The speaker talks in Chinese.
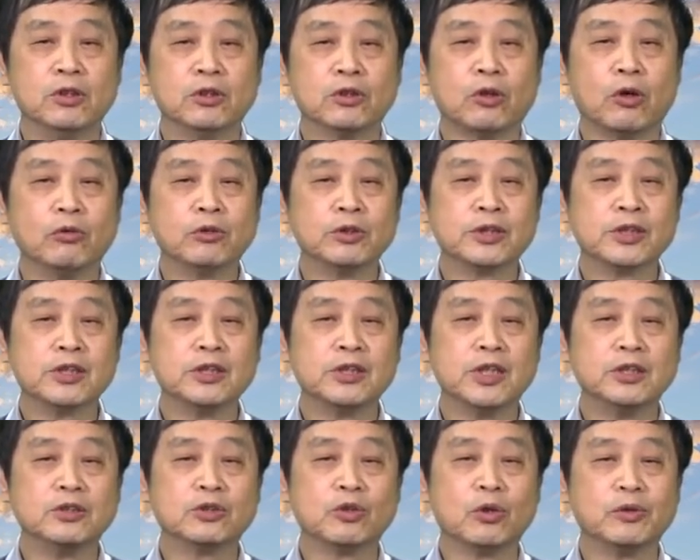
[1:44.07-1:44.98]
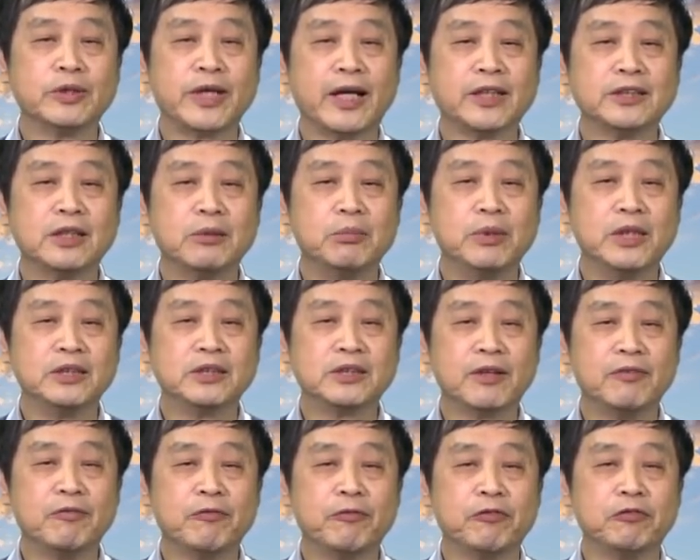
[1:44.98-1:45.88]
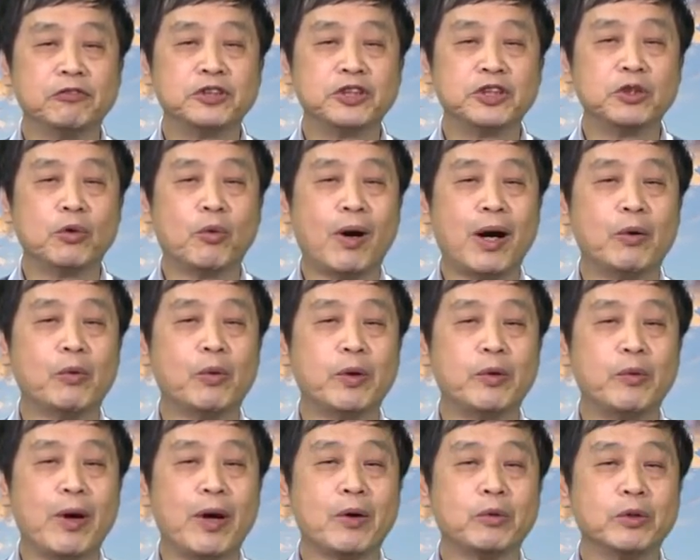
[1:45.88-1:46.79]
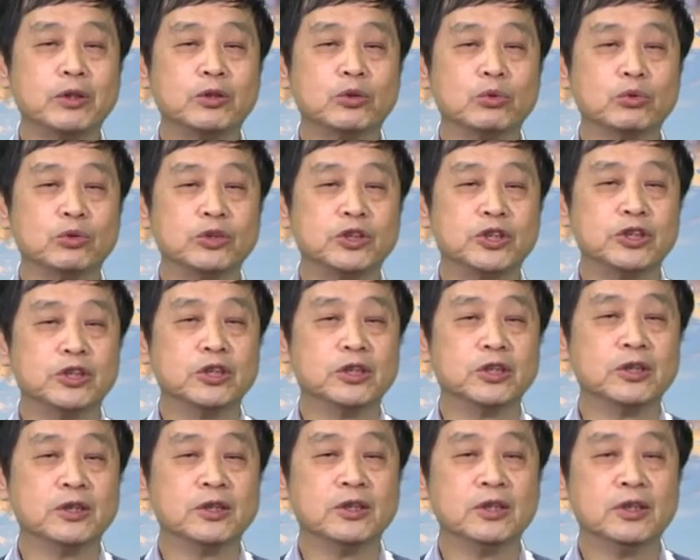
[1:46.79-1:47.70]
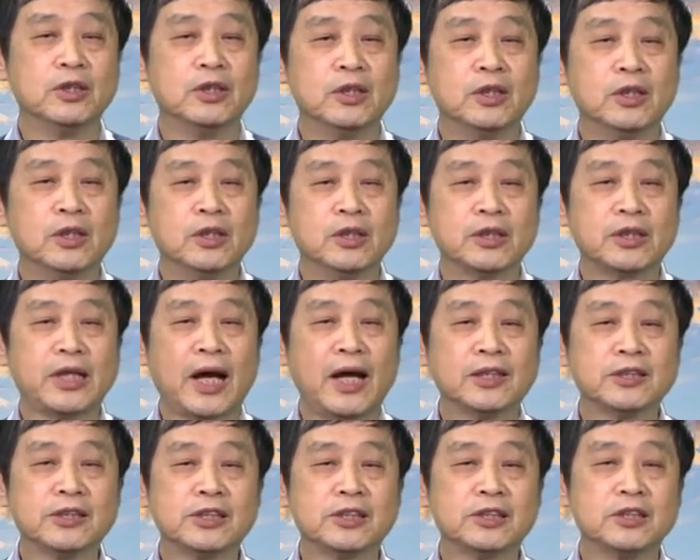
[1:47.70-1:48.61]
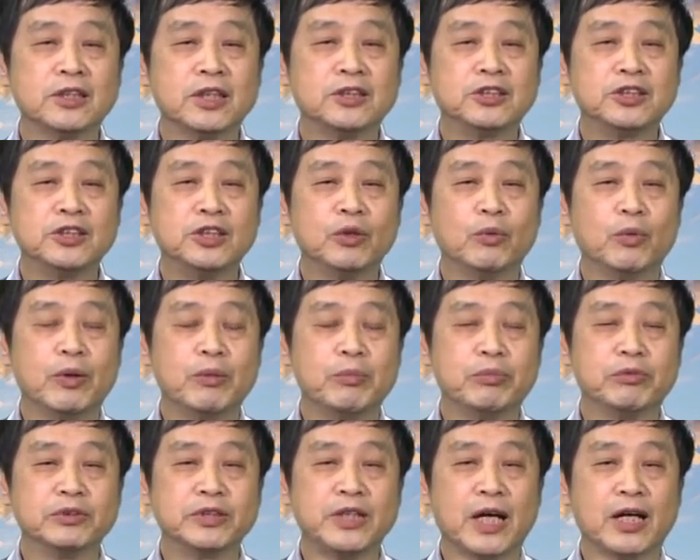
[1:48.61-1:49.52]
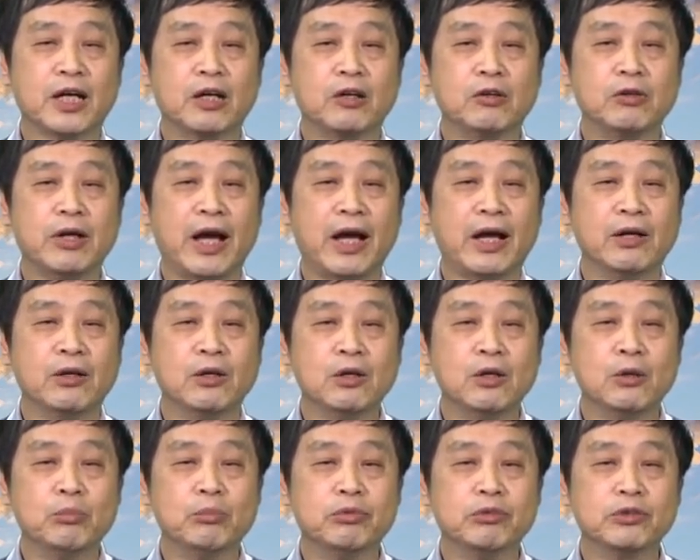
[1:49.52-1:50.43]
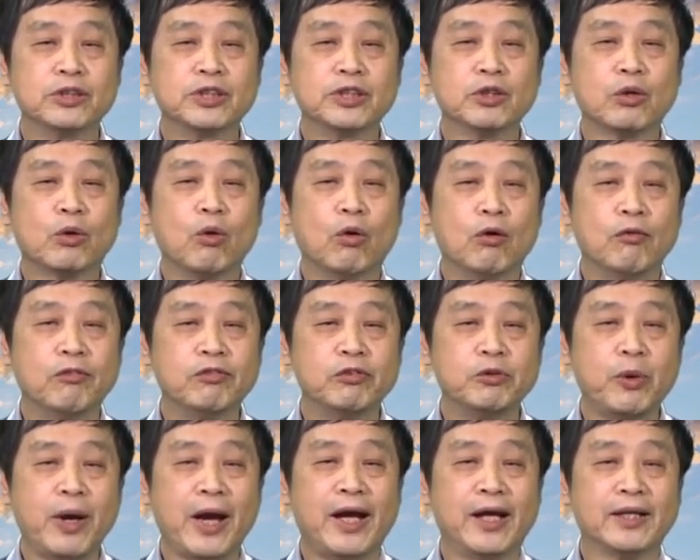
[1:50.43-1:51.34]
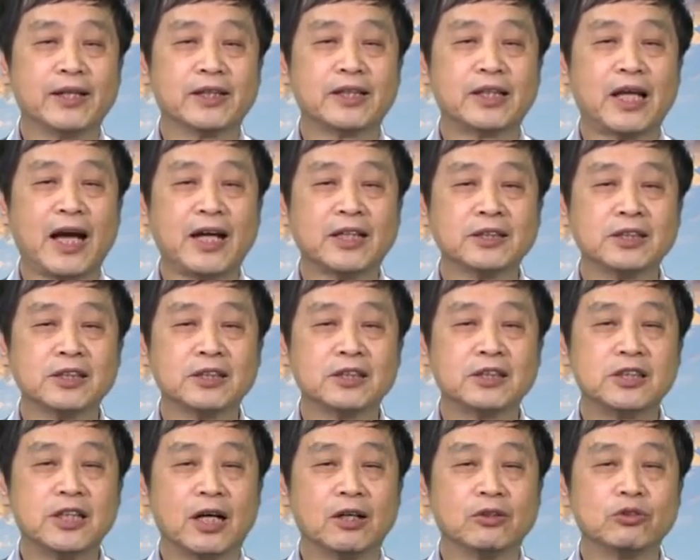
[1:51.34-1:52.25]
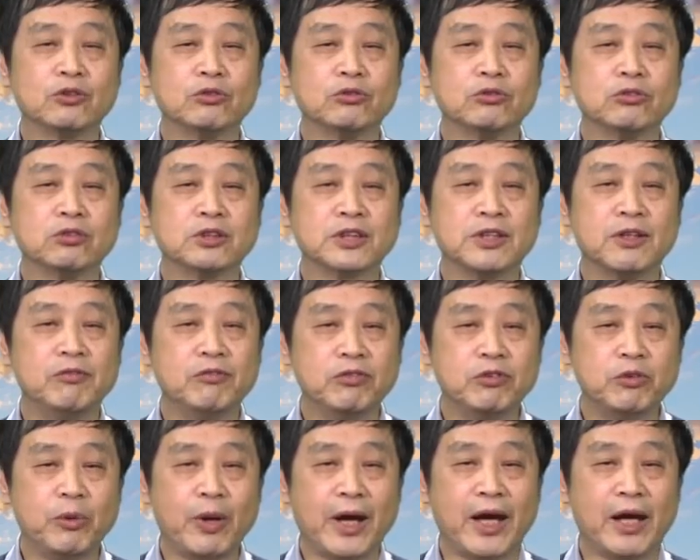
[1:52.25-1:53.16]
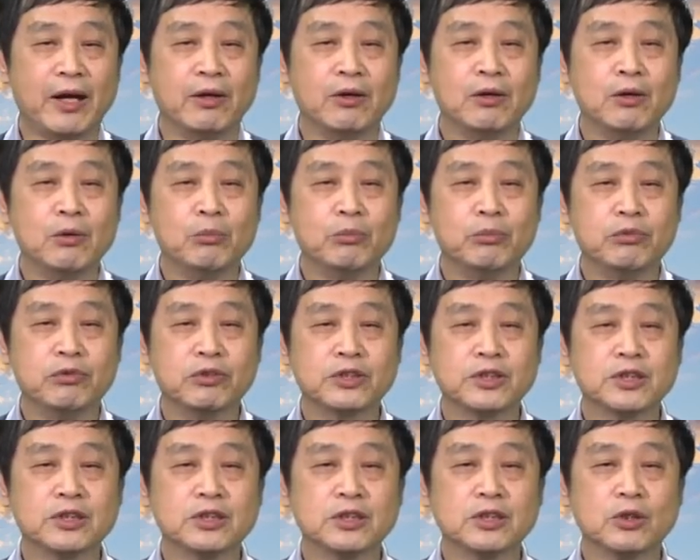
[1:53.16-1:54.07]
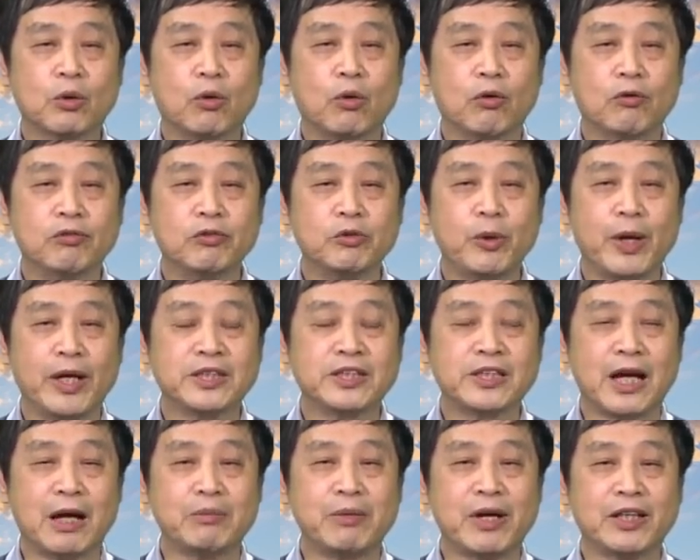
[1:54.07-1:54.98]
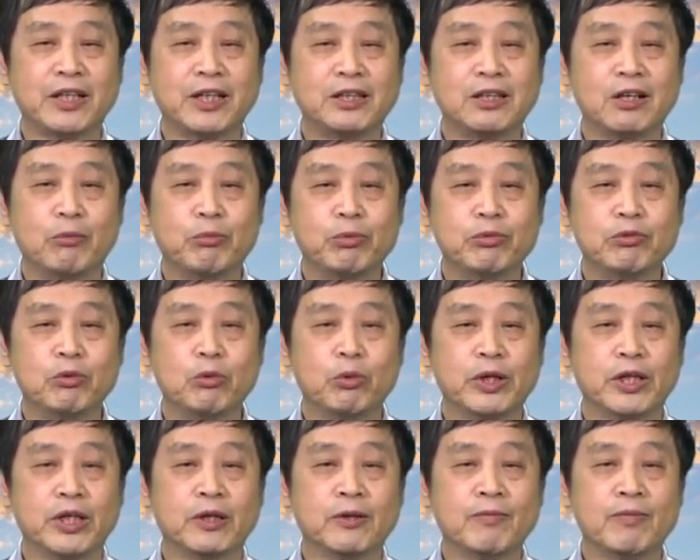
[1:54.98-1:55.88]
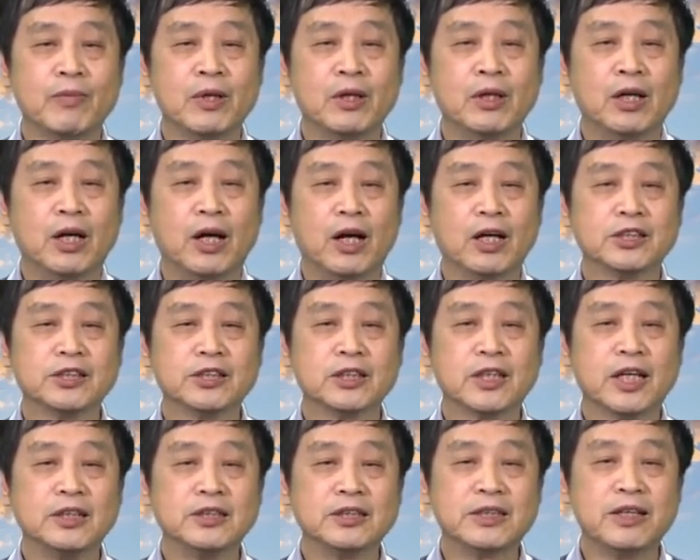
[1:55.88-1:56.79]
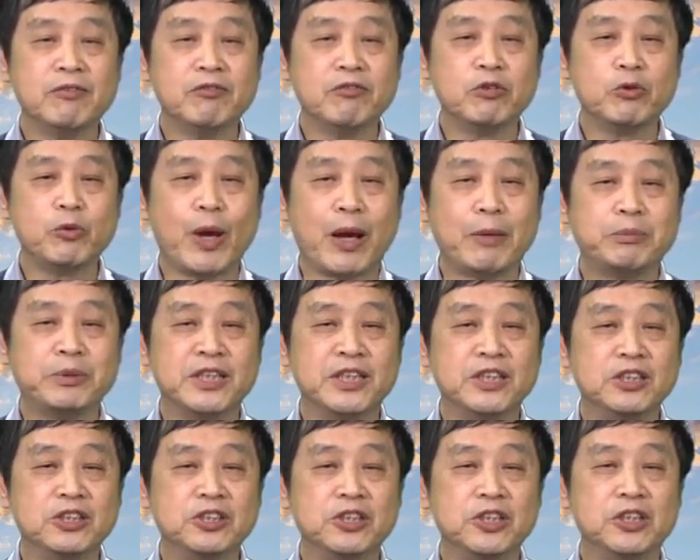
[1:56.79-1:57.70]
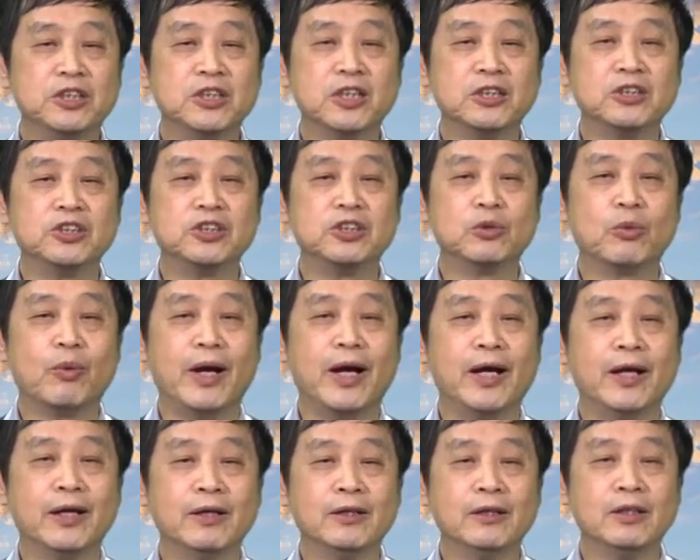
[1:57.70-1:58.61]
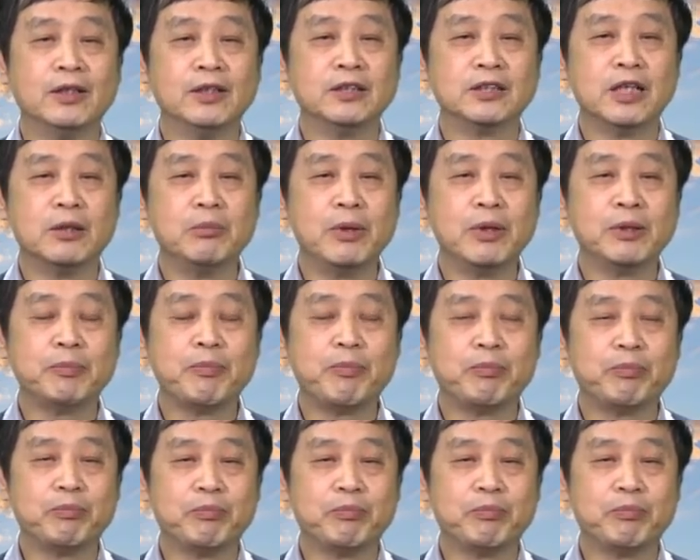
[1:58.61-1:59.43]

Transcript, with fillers: 同时任中央人民政府计划委员会主席。当时的纪委不像后来，不是国务院，当时叫做政务院，不是国务院下面的一个部委，而是跟政务院平行的机关。人们